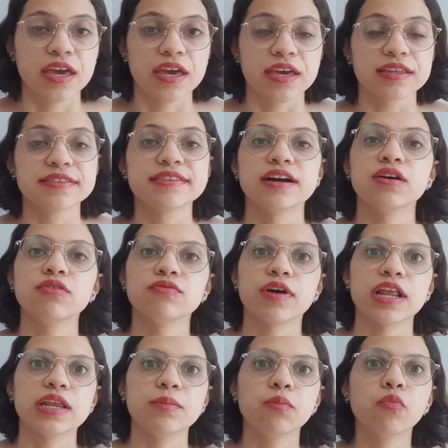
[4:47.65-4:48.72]
Então,
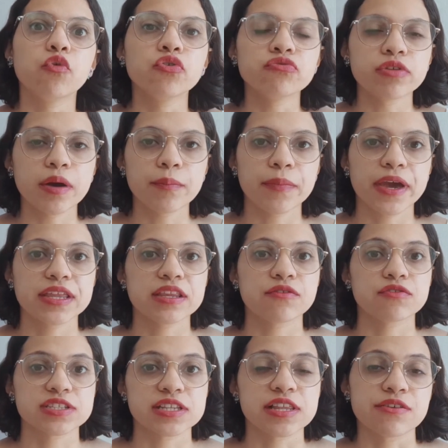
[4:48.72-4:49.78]
vale muito a pena
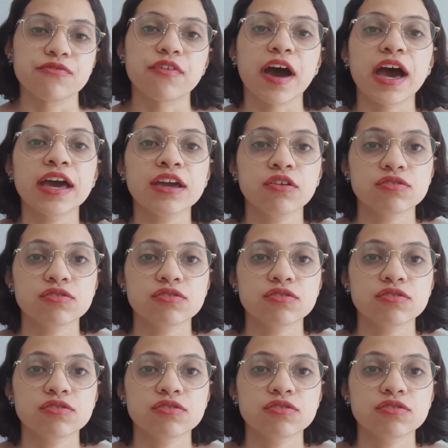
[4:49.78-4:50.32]
você levar